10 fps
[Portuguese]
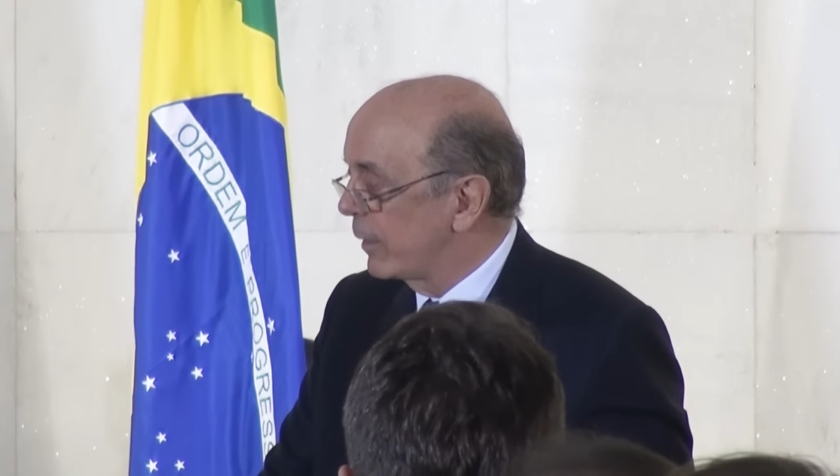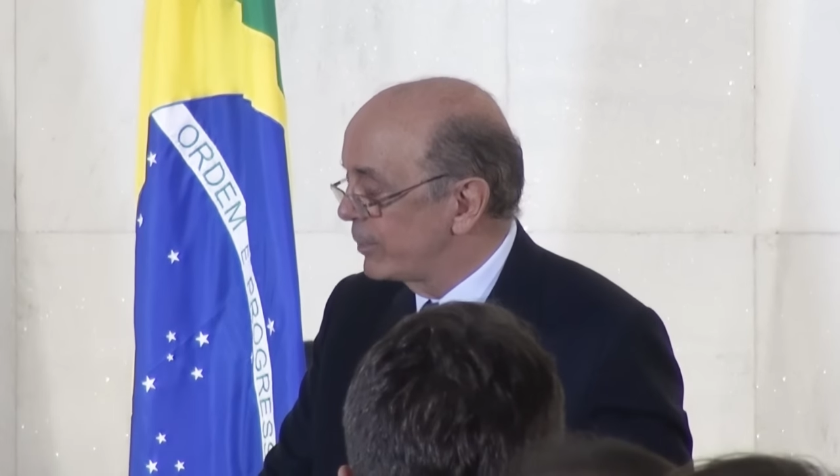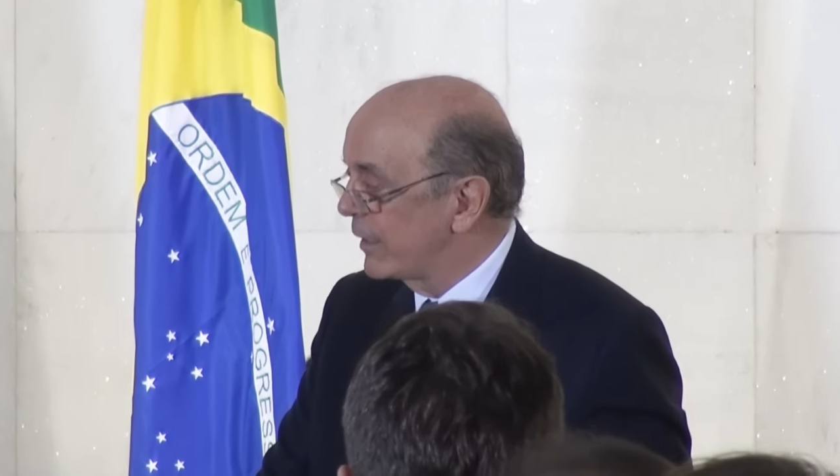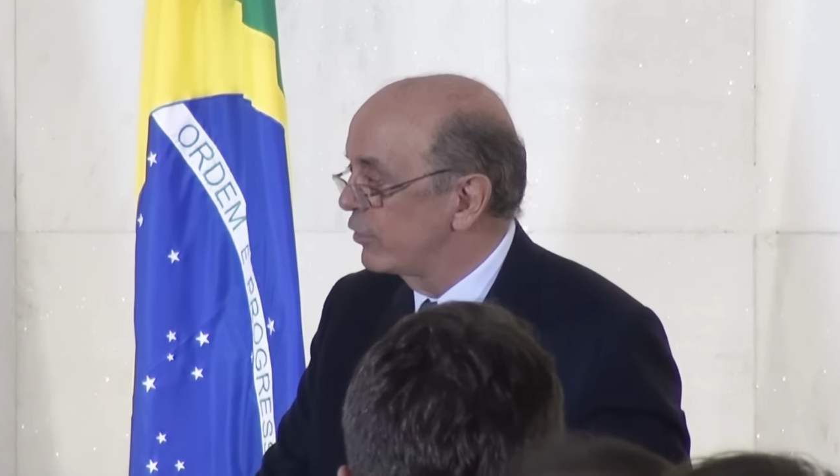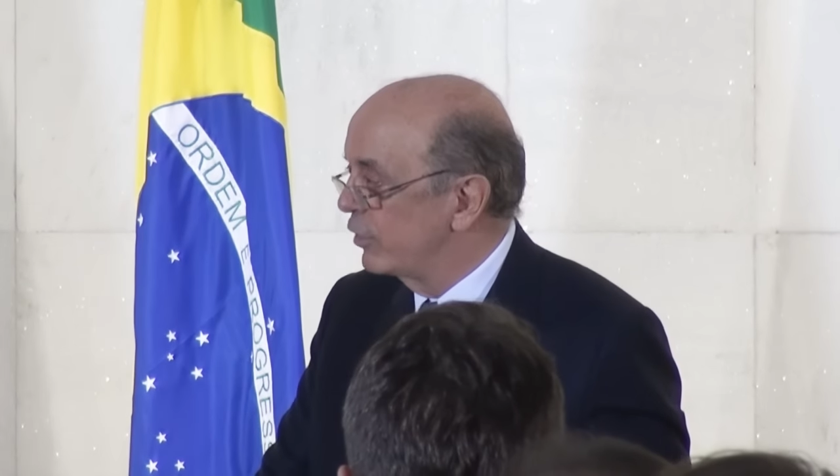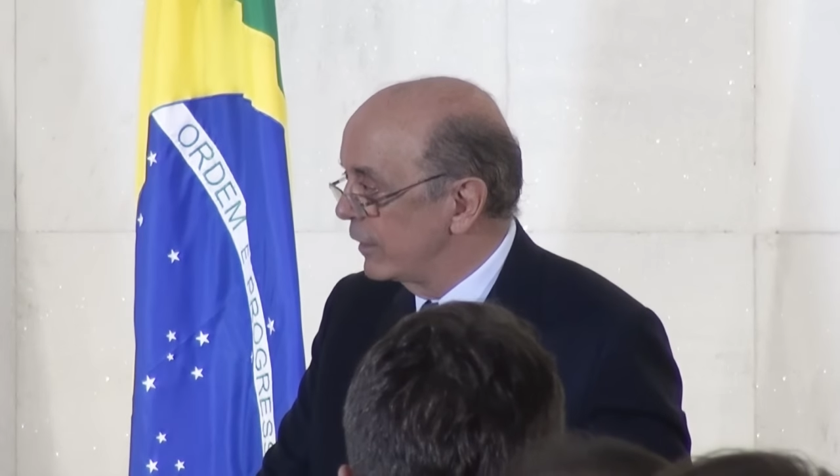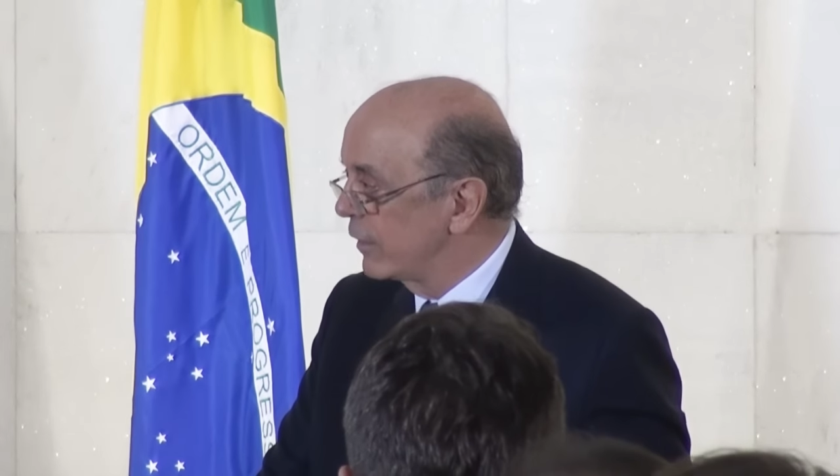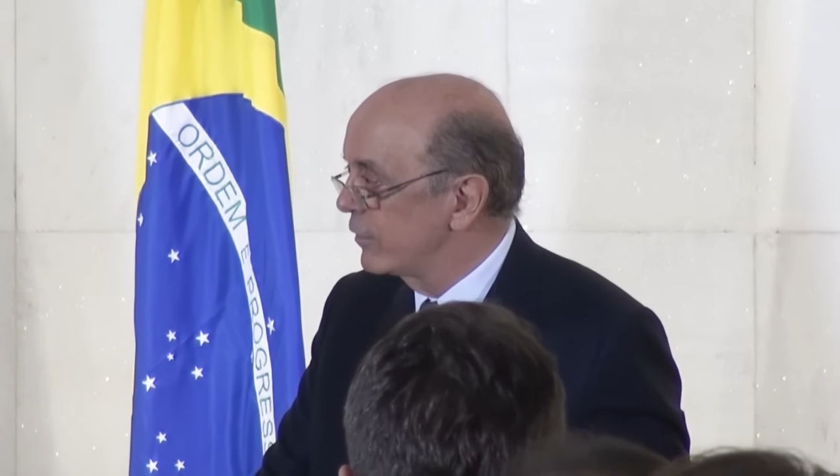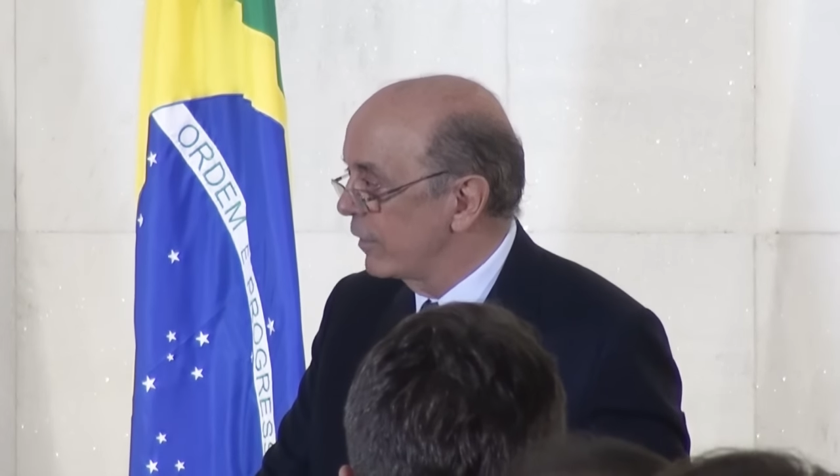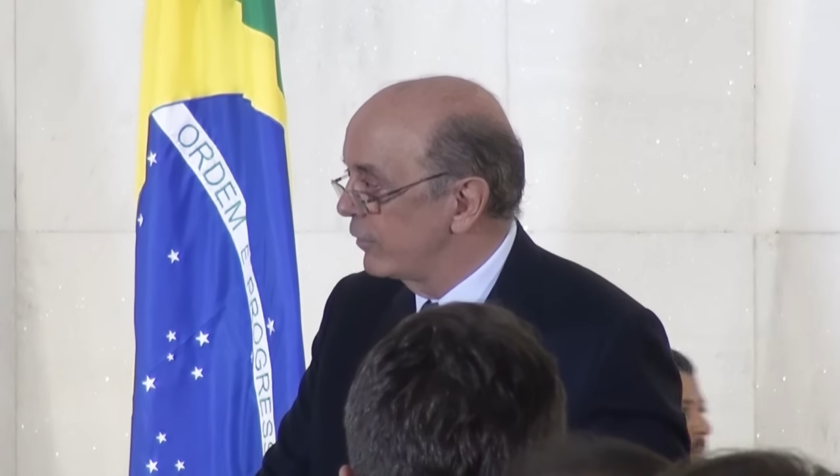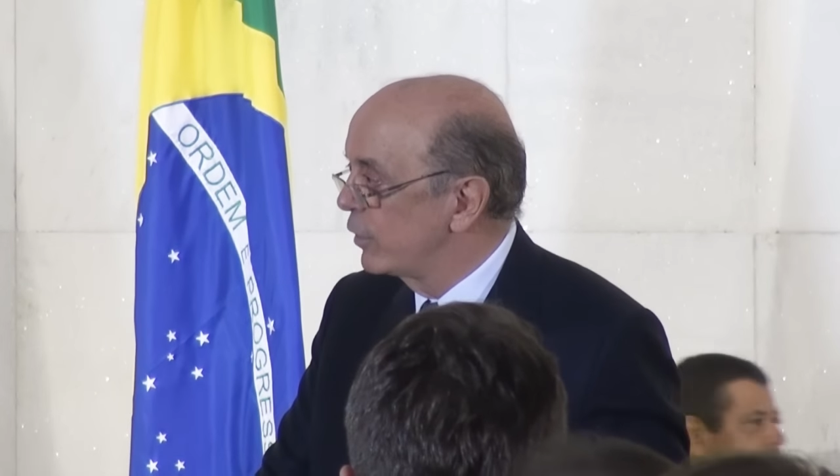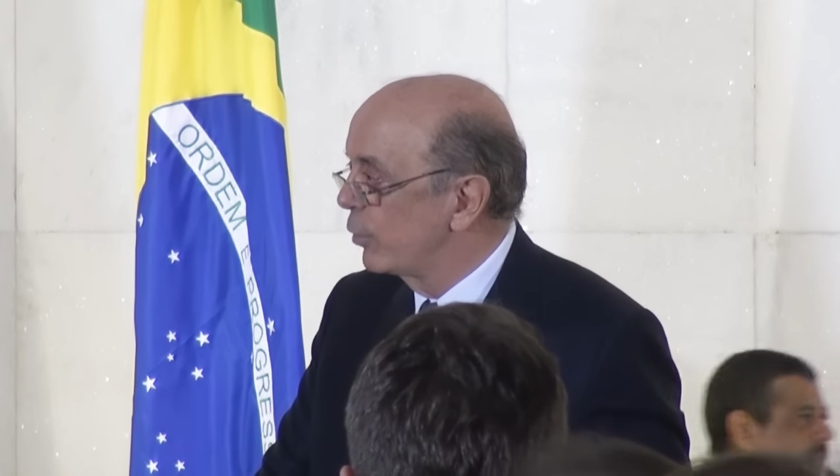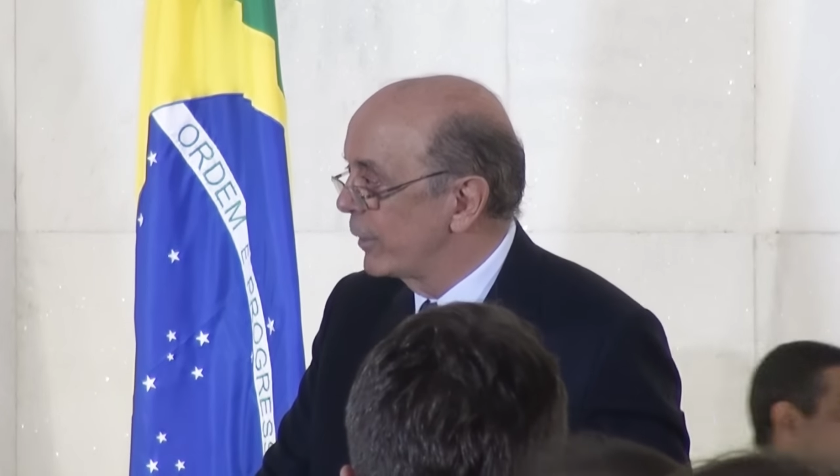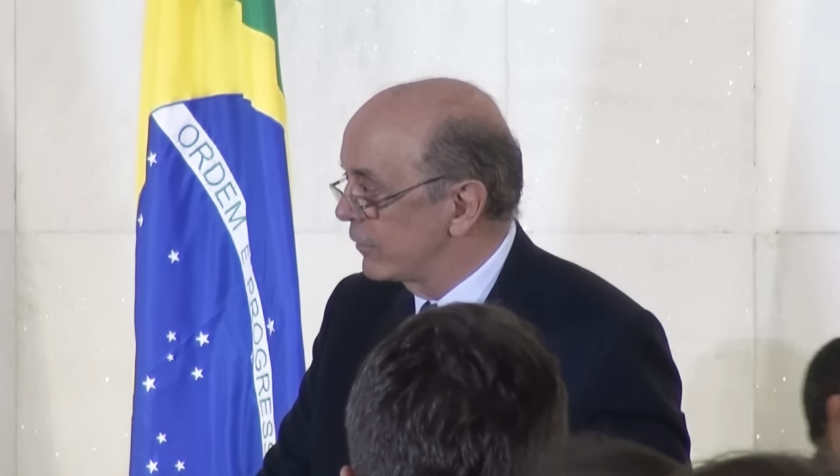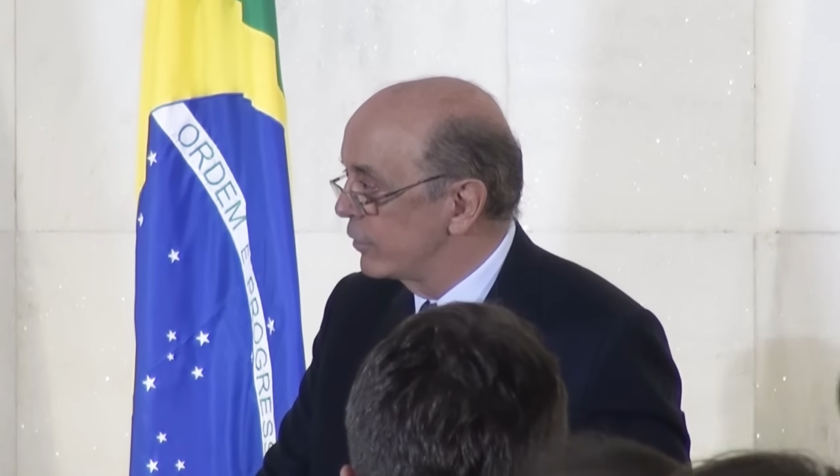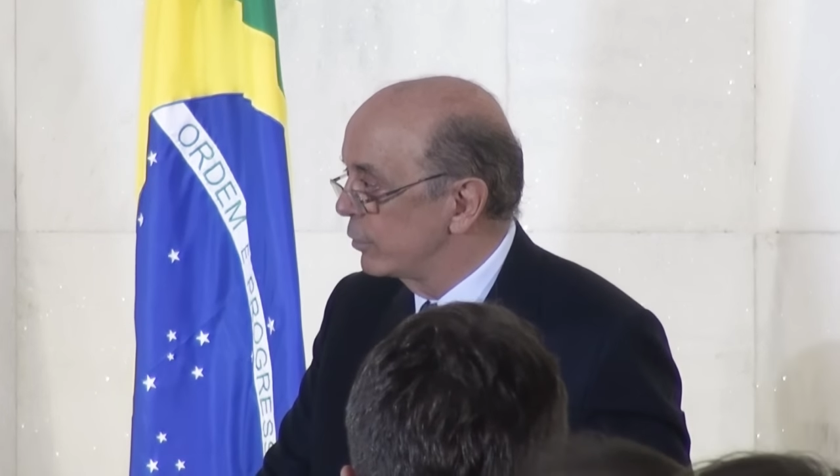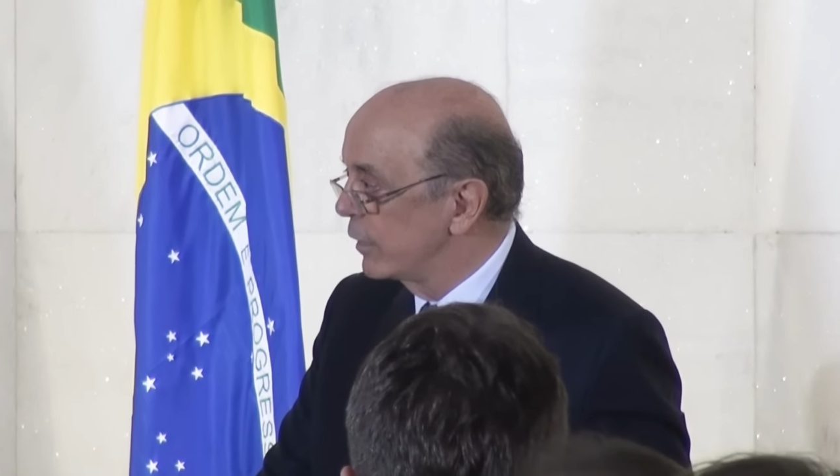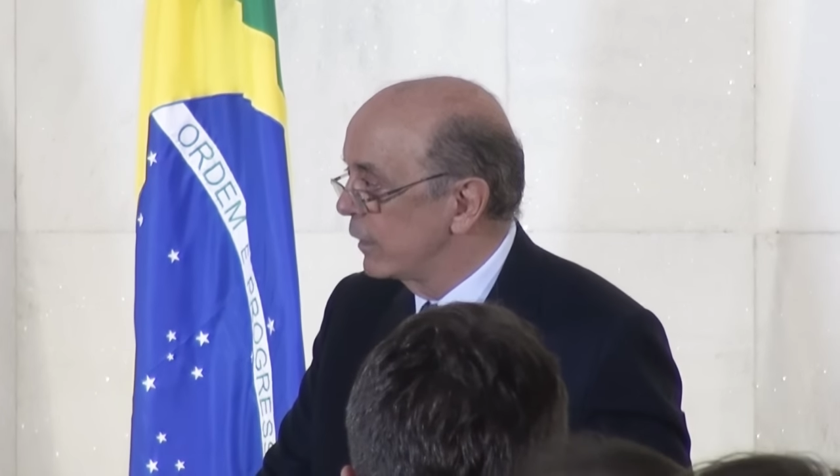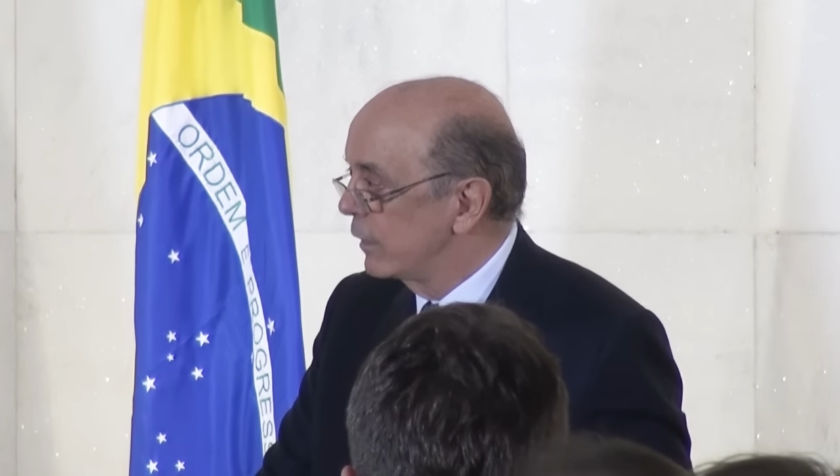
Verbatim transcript: capitais chineses a vir ao Brasil